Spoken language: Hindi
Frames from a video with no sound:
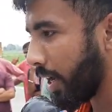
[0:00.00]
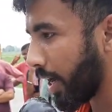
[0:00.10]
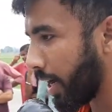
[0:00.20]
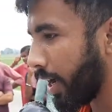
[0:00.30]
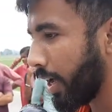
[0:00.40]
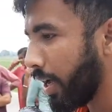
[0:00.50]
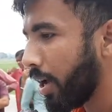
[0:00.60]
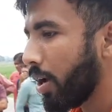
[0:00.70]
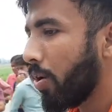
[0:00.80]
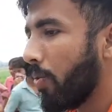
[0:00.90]
निकल गए
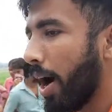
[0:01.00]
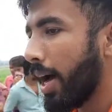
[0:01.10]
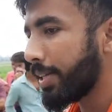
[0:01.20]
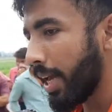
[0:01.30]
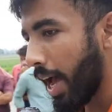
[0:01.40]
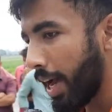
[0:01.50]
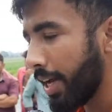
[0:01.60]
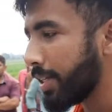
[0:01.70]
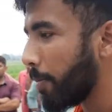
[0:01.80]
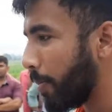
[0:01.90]
वहाँ से
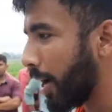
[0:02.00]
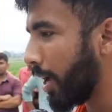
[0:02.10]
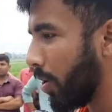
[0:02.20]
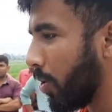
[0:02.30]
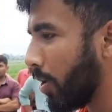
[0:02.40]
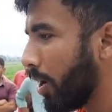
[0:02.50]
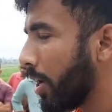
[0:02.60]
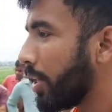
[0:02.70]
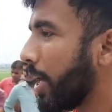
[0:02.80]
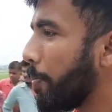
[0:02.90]
आगे जब बढ़े लोग
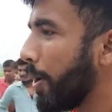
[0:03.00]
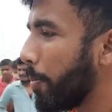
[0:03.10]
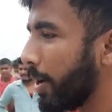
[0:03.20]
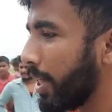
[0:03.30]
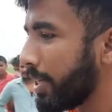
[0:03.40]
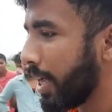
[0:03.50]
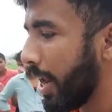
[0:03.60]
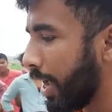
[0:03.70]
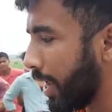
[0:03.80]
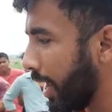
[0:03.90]
तब फिर पता
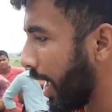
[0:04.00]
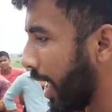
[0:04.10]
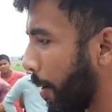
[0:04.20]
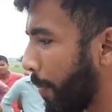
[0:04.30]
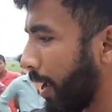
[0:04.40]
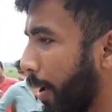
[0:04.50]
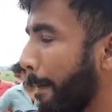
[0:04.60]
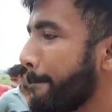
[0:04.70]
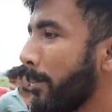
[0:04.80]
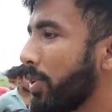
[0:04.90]
चला कि यहाँ पे
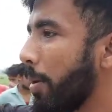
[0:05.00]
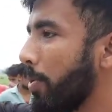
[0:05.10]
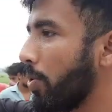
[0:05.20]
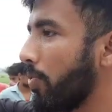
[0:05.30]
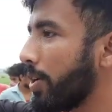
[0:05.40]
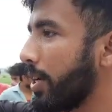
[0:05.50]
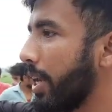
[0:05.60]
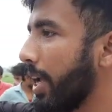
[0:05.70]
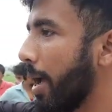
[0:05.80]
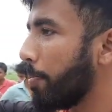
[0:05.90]
जब
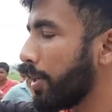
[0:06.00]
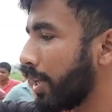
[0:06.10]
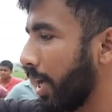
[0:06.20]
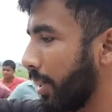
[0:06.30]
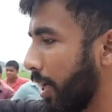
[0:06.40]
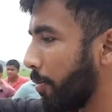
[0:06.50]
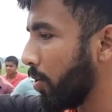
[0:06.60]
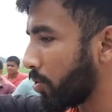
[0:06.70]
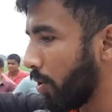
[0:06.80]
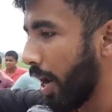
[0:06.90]
यूनिवर्सिटी कैंपस के अंदर में
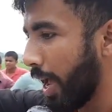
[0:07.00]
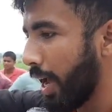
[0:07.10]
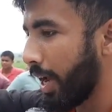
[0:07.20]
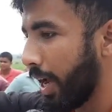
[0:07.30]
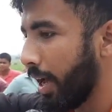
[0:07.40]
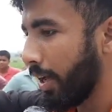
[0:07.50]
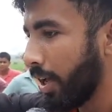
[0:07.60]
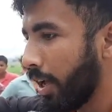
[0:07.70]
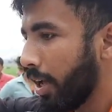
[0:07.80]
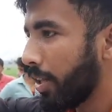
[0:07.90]
उसको लाया गया
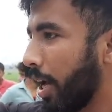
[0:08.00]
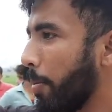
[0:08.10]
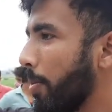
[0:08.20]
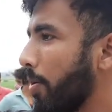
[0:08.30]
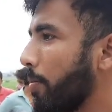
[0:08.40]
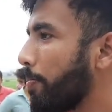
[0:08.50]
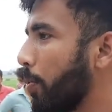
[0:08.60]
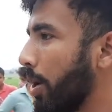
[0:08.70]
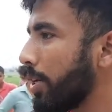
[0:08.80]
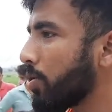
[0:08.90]
तब
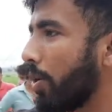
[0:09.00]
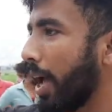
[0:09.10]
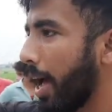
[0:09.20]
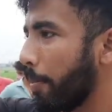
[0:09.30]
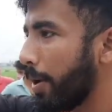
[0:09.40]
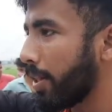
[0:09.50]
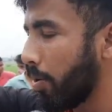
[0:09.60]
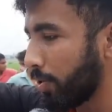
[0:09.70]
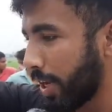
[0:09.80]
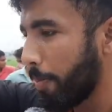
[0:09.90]
पुलिस को यहाँ पे तो
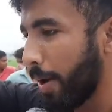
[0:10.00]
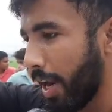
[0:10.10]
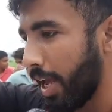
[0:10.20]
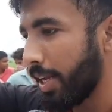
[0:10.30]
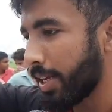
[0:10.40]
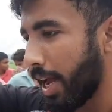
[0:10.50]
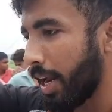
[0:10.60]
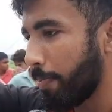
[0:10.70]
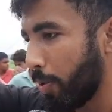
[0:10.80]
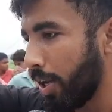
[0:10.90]
उसके पहले ही
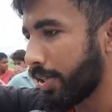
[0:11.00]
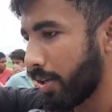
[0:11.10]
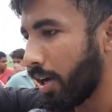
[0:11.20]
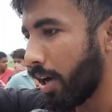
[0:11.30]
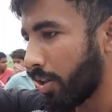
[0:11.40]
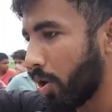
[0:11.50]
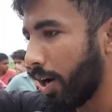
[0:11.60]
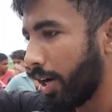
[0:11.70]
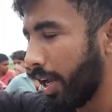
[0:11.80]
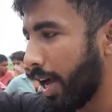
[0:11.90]
सारे पुलिस
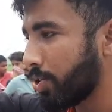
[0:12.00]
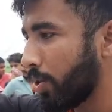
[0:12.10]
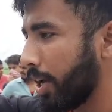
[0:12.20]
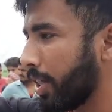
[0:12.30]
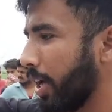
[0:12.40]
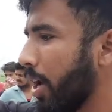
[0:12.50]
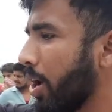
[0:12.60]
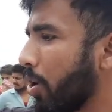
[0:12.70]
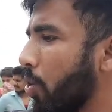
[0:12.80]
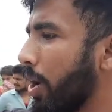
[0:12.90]
अथॉरिटी आ चुके थे
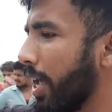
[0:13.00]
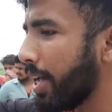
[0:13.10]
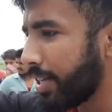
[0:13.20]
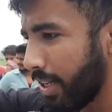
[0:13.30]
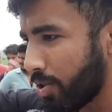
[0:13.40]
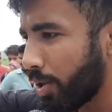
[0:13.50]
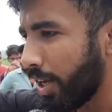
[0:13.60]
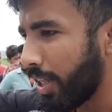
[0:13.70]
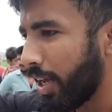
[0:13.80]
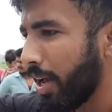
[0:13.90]
गोलियाँ चल
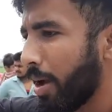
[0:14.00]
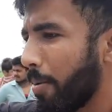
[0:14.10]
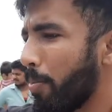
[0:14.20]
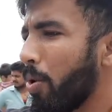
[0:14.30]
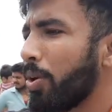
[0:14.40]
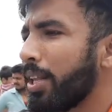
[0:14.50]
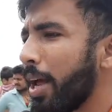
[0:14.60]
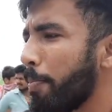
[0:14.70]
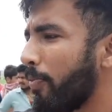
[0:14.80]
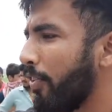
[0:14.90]
चुकी थी मोर
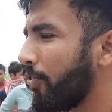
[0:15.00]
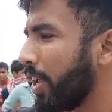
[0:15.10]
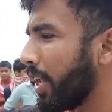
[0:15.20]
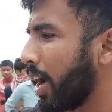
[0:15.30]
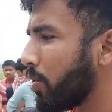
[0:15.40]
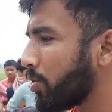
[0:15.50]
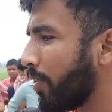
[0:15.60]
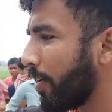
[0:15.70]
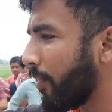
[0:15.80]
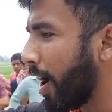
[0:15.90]
देन 50 राउंड्स
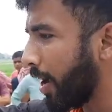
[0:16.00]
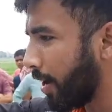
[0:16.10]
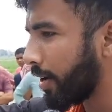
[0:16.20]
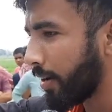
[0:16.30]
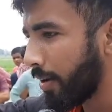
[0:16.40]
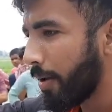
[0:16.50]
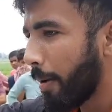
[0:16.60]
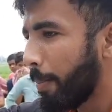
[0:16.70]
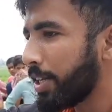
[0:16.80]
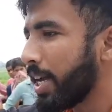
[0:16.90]
वे फायर्ड
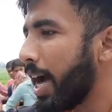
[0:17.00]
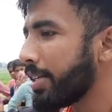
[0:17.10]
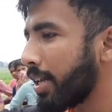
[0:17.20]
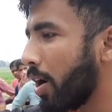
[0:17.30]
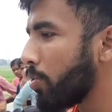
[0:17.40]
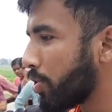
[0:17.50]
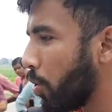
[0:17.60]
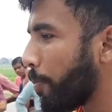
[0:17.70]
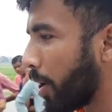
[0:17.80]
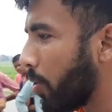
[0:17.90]
50 राउंड से
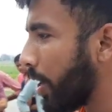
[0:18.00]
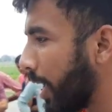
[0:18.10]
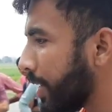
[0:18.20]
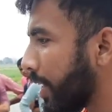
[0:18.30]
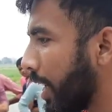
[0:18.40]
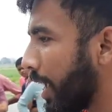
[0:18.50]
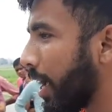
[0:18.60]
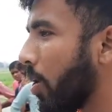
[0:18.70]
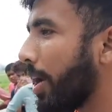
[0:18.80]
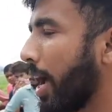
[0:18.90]
ऊपर गोलियाँ चली
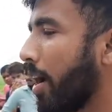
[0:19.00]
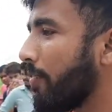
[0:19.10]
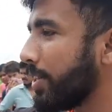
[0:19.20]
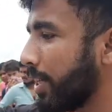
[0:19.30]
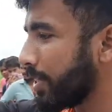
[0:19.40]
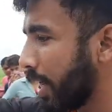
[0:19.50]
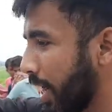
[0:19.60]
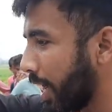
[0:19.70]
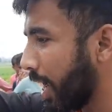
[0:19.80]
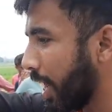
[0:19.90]
हैं और यहाँ वीसी सर
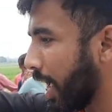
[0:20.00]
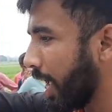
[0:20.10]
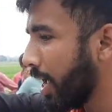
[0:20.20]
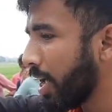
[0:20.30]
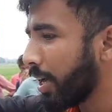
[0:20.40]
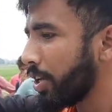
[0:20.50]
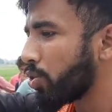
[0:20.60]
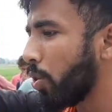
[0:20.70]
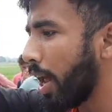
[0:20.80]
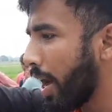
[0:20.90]
का कहना है कि
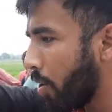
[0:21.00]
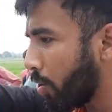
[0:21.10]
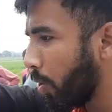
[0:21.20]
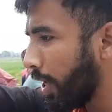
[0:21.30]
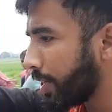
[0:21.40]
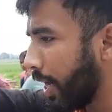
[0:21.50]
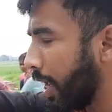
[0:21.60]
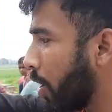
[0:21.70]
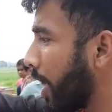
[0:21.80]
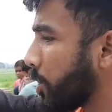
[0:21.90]
16 राउंड गोली
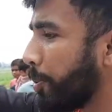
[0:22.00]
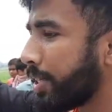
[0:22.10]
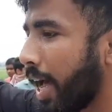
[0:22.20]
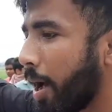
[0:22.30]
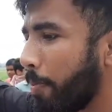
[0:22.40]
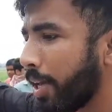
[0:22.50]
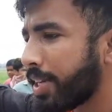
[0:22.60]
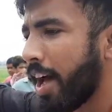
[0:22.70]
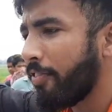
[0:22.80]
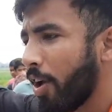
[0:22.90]
चली है और एसपी साहब ने
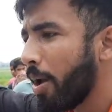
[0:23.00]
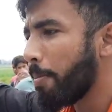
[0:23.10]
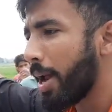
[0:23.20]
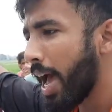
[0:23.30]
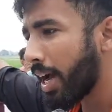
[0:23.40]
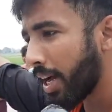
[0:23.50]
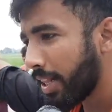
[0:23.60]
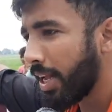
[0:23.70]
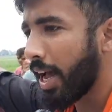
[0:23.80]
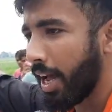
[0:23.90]
साफ मना कर
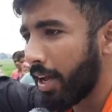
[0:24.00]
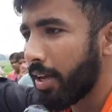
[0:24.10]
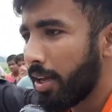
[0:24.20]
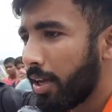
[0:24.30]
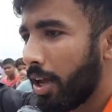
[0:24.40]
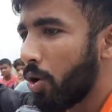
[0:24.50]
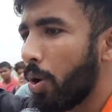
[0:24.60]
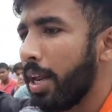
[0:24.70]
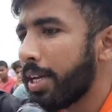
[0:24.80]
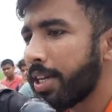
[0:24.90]
दिया है कि
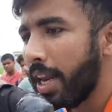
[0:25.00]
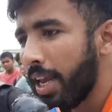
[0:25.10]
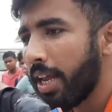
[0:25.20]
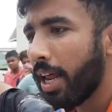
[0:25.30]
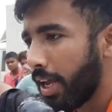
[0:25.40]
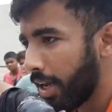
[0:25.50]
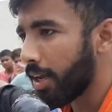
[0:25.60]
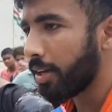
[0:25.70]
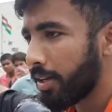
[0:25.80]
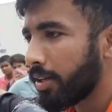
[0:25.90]
गोलियाँ चली ही नहीं
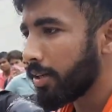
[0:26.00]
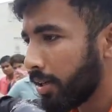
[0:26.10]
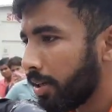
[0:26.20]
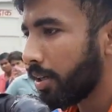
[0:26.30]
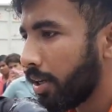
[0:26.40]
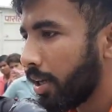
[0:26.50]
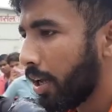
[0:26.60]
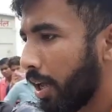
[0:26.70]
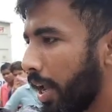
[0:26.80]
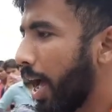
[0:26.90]

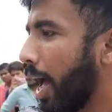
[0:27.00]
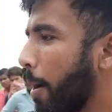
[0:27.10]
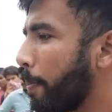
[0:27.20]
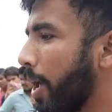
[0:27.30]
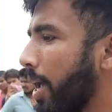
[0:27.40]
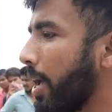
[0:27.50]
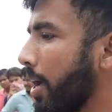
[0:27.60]
है यहाँ पे